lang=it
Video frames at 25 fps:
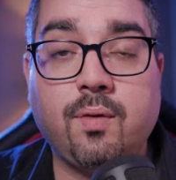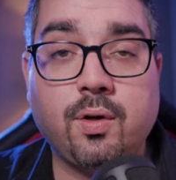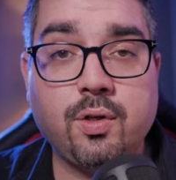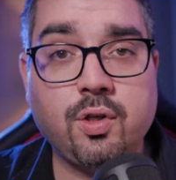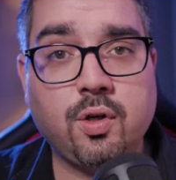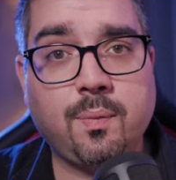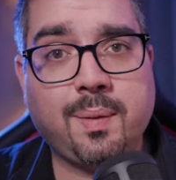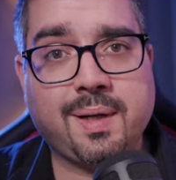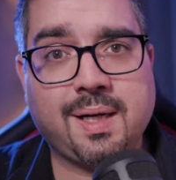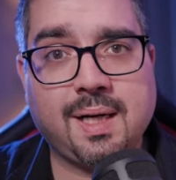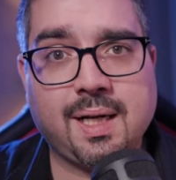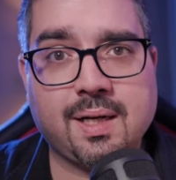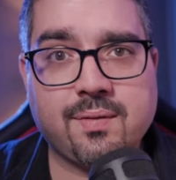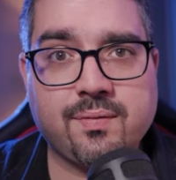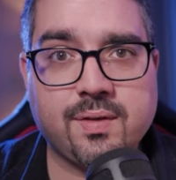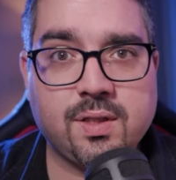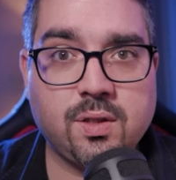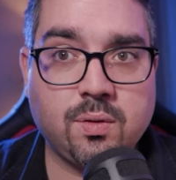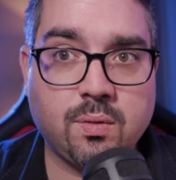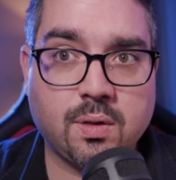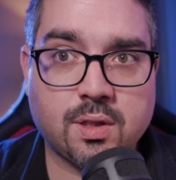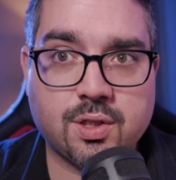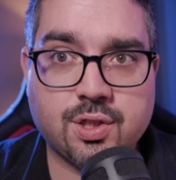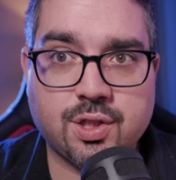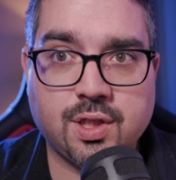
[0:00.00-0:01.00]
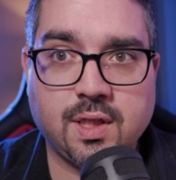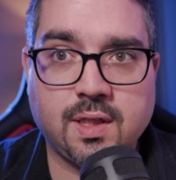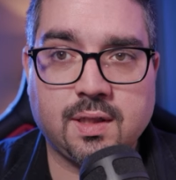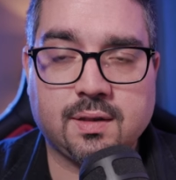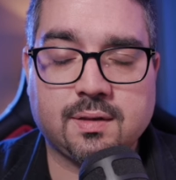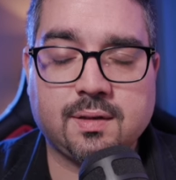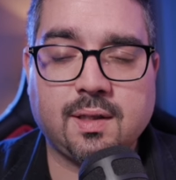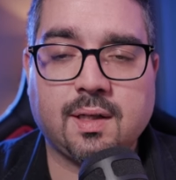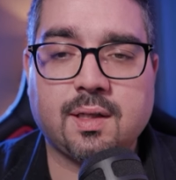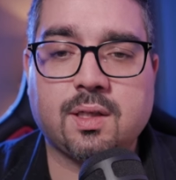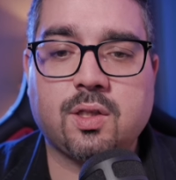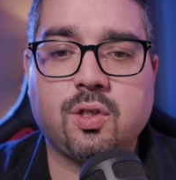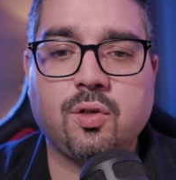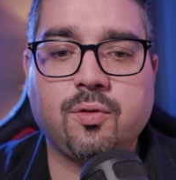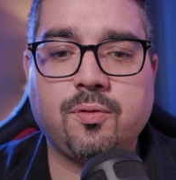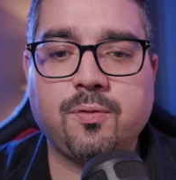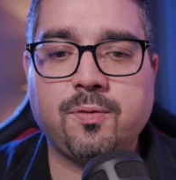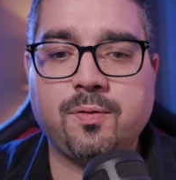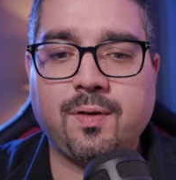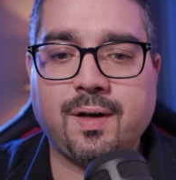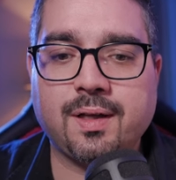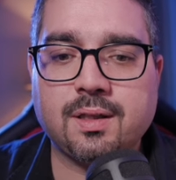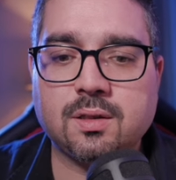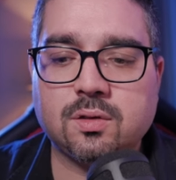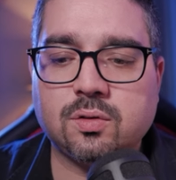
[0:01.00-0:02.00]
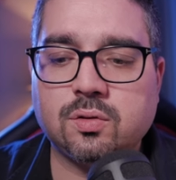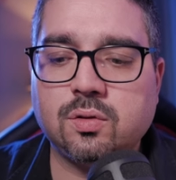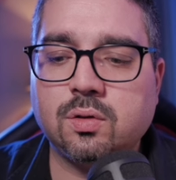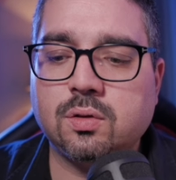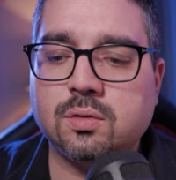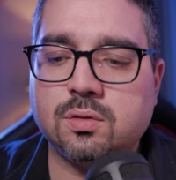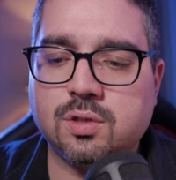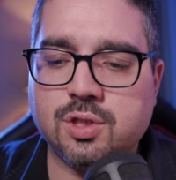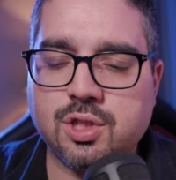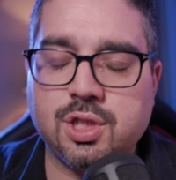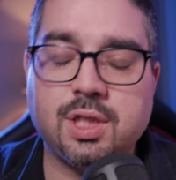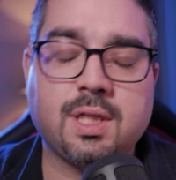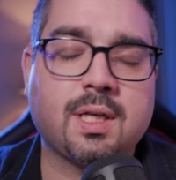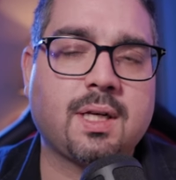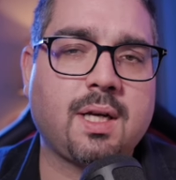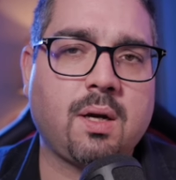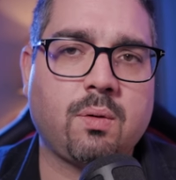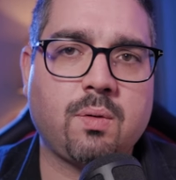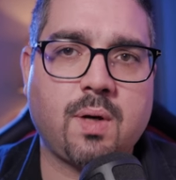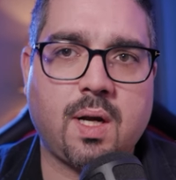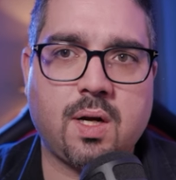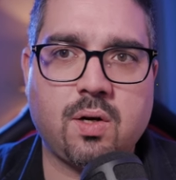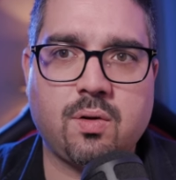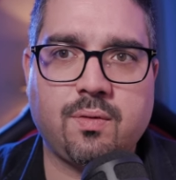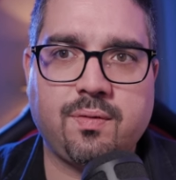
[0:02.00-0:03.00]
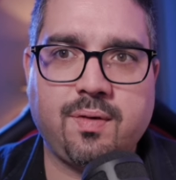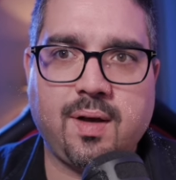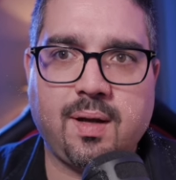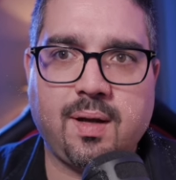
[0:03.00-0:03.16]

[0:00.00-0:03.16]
voglio parlarvi di una scelta che ho fatto circa un anno